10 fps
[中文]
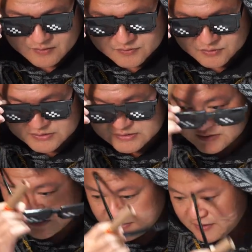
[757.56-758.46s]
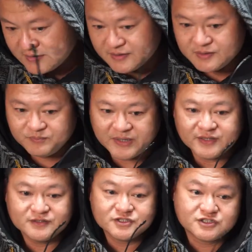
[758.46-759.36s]
算是扮
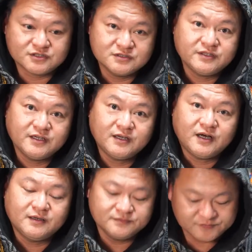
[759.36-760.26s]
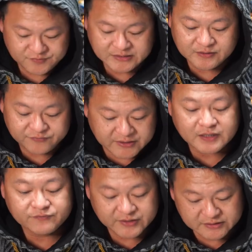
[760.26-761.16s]
演了十年了啊，非常非
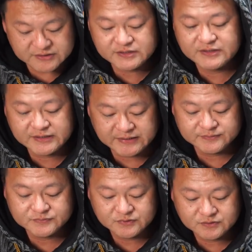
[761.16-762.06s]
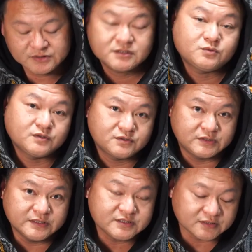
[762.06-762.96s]
常非常谢谢大家，这是我
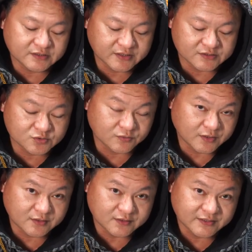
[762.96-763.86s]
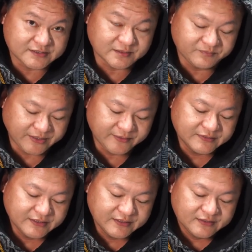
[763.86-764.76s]
人生的一个重要的里程碑。
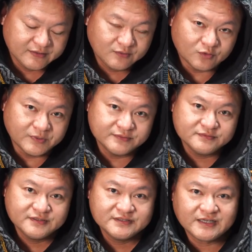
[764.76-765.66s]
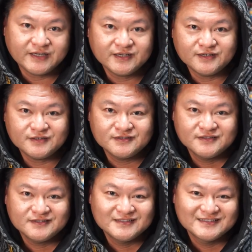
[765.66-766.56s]
我们下一个
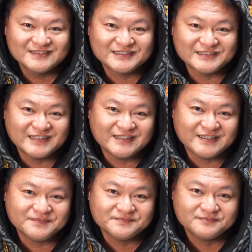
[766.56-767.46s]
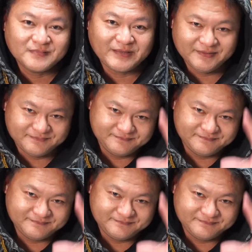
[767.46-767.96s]
十年再见，拜拜。